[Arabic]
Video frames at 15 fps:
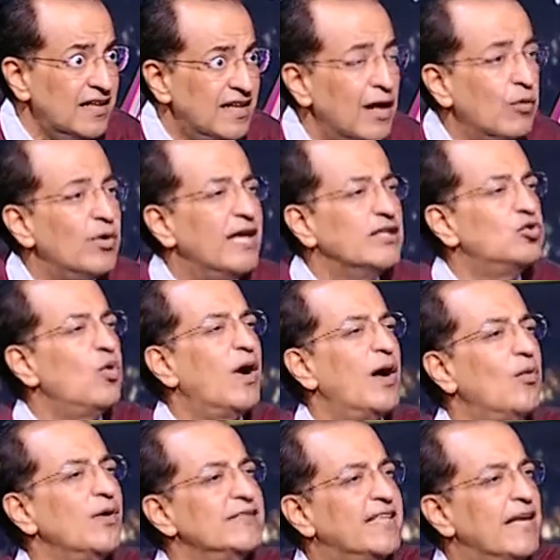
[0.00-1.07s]
لو لقيتوها
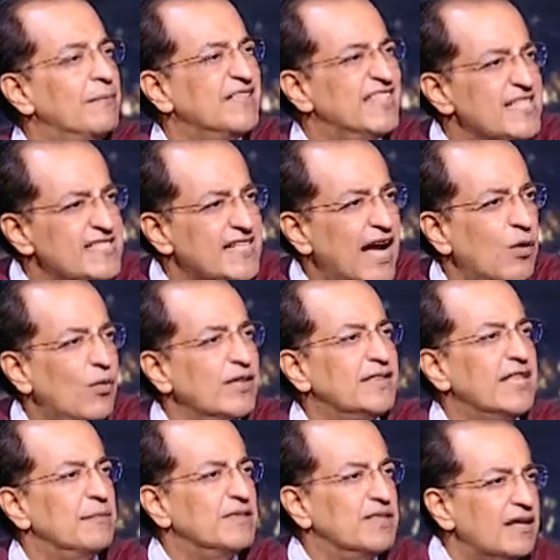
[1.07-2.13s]
وانت بتزرع
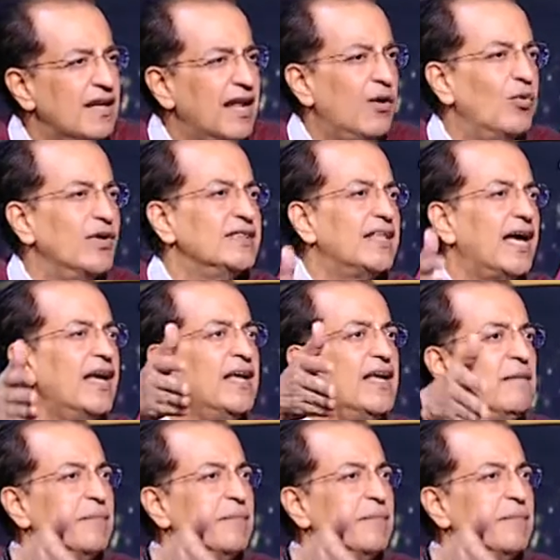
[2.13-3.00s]
وانت بتقلع وانت